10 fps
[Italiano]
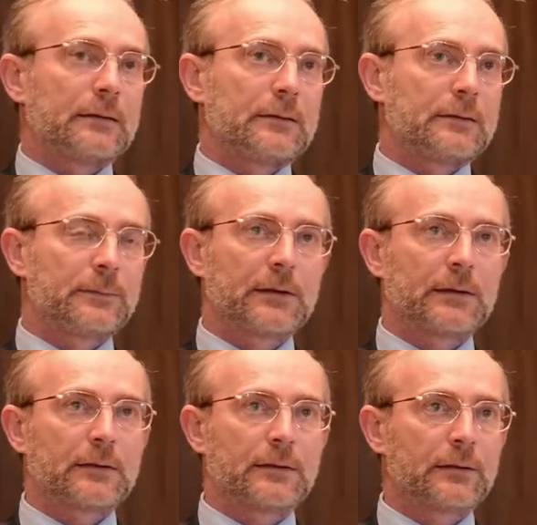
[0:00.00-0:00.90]

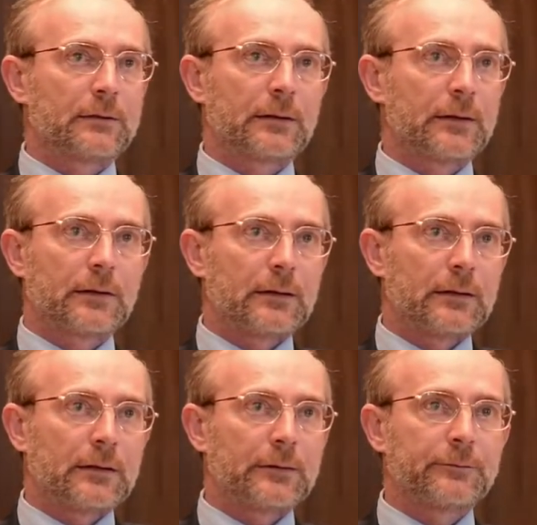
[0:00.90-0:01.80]

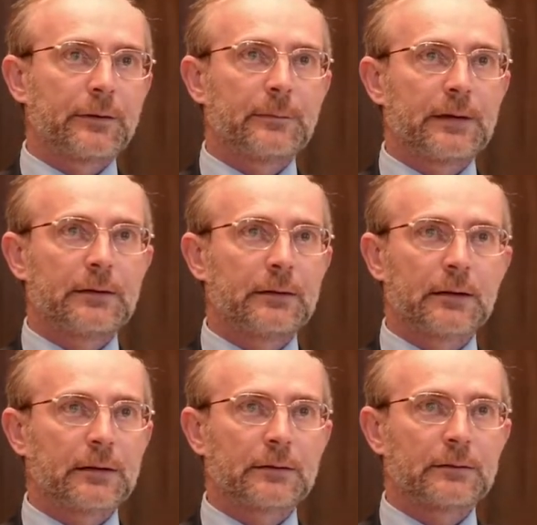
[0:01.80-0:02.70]
l'ispirazione era in
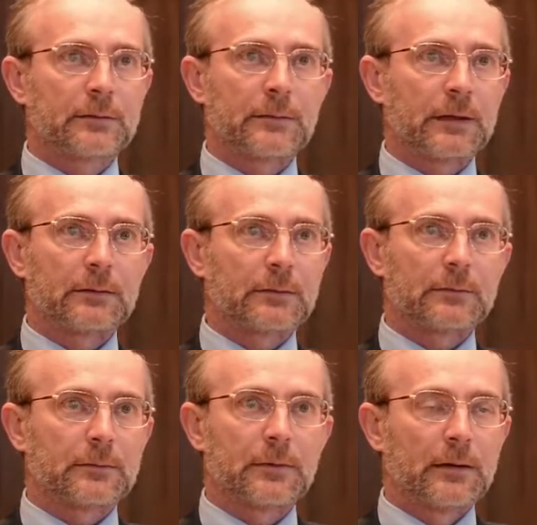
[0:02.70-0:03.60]
famiglia, insomma,
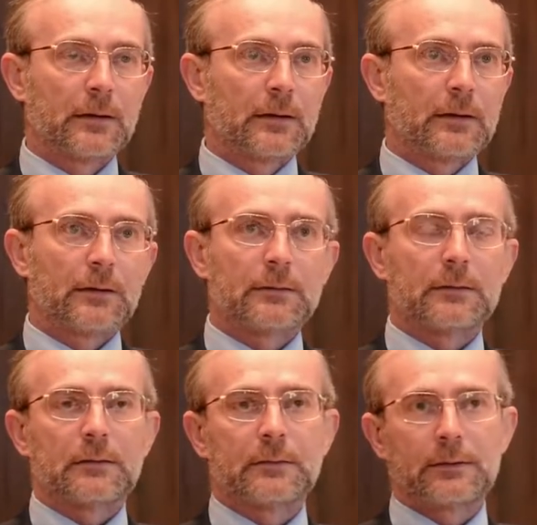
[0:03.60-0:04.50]

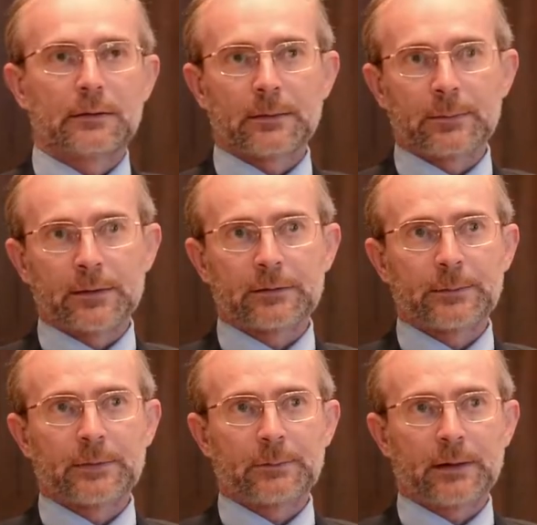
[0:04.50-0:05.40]
sia da parte
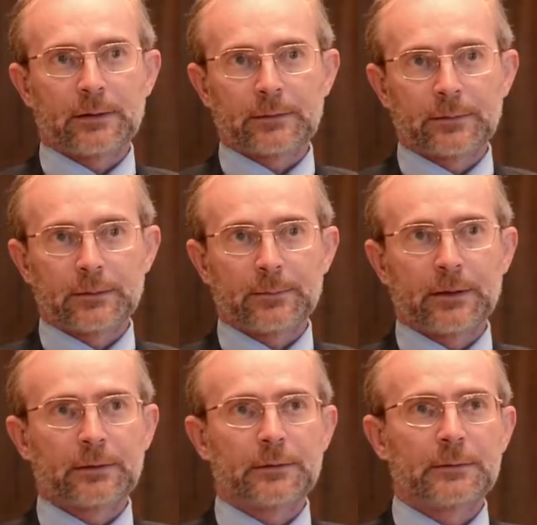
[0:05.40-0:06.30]
di papà sia da
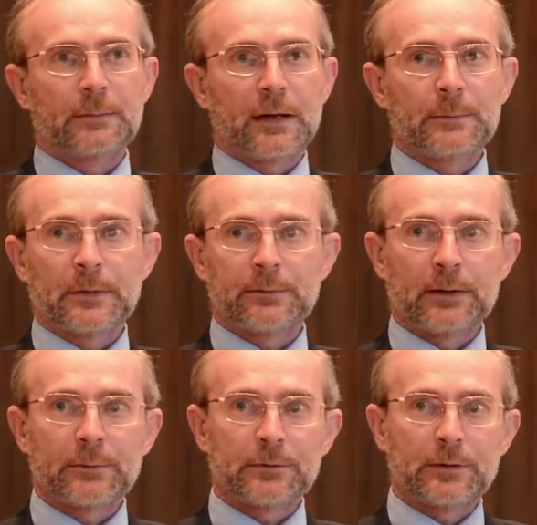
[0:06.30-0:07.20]
parte di mamma
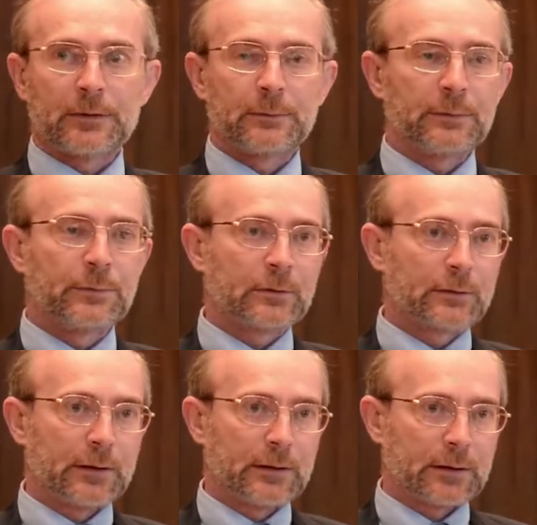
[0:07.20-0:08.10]
avevamo delle
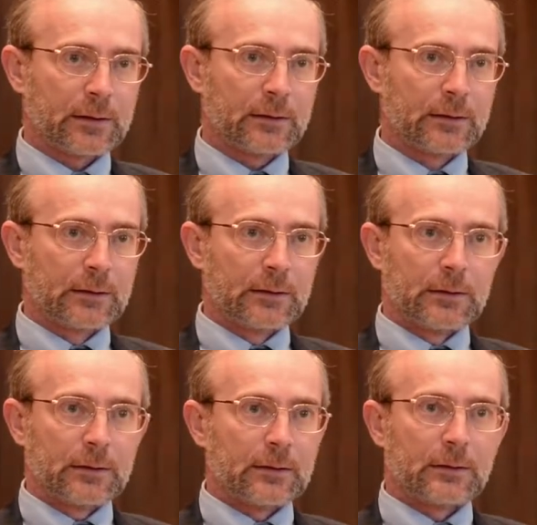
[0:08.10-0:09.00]
biblioteche
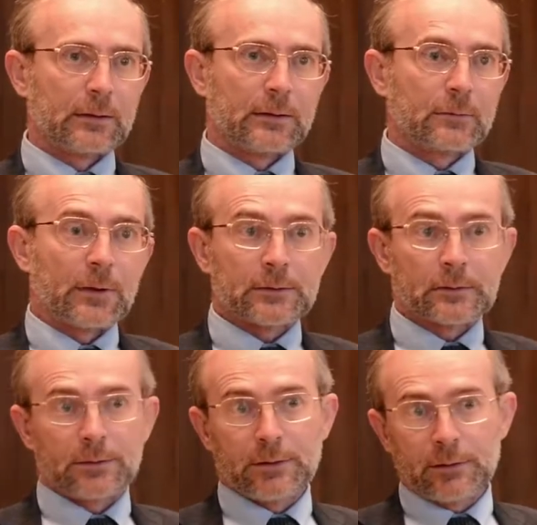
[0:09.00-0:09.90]
eh, in
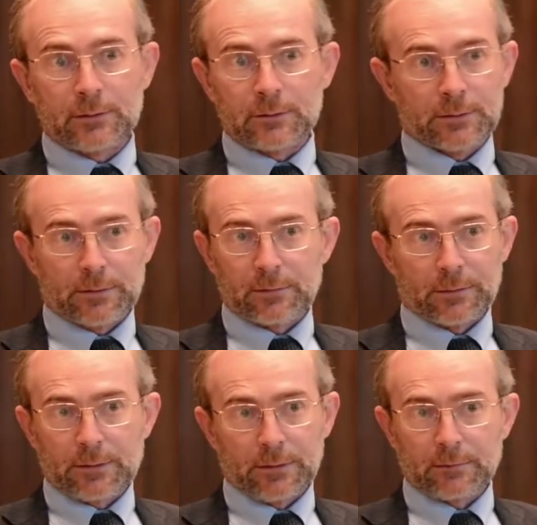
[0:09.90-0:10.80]
quattro lingue,
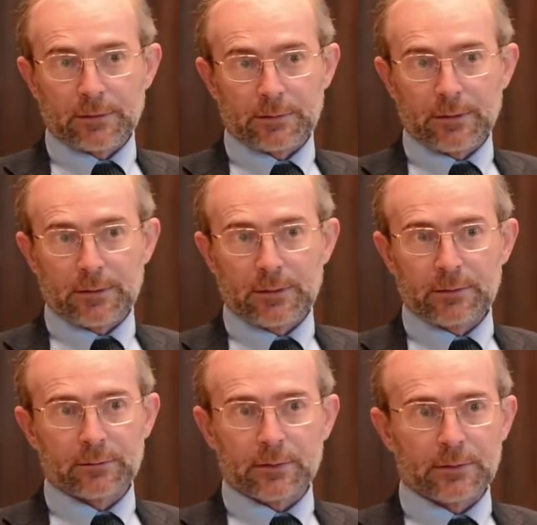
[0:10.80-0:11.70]
cinque lingue, sei
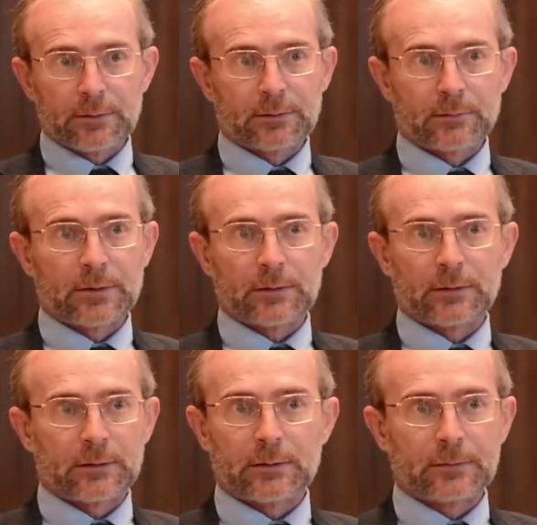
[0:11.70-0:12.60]
lingue, insomma
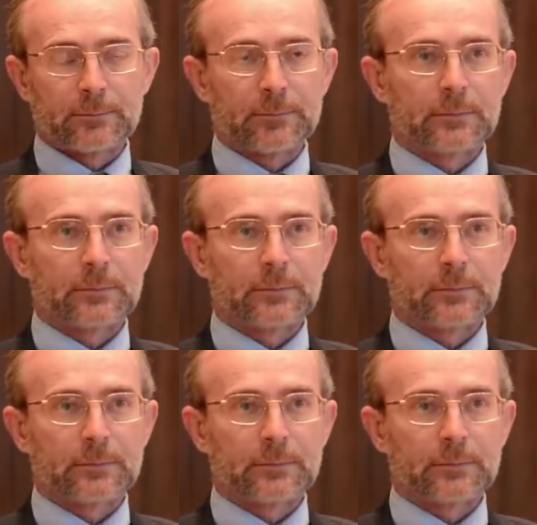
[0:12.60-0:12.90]
eh,